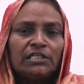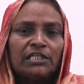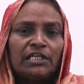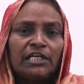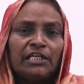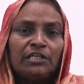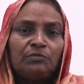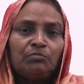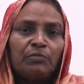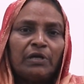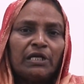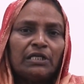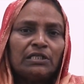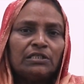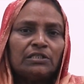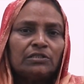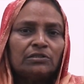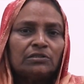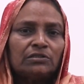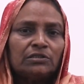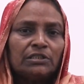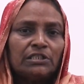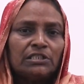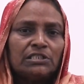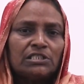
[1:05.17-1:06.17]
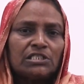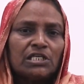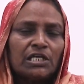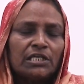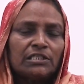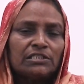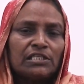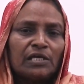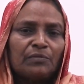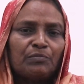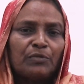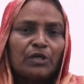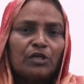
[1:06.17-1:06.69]
ట్రీట్మెంట్ ఇచ్చే
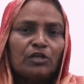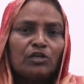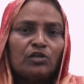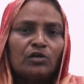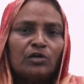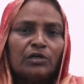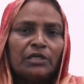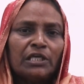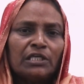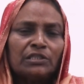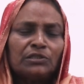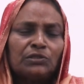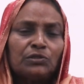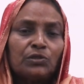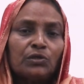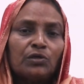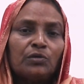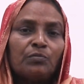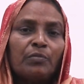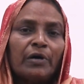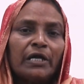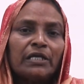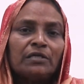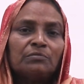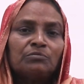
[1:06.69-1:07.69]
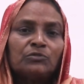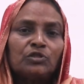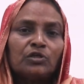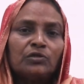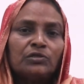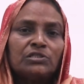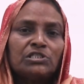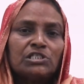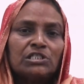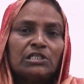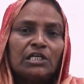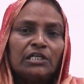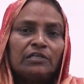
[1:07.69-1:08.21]
సమయంలో ఎంతో భయంతో
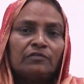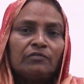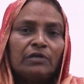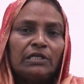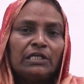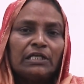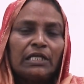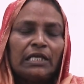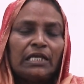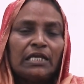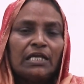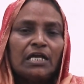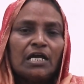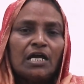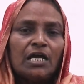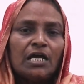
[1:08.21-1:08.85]
వచ్చినటువంటి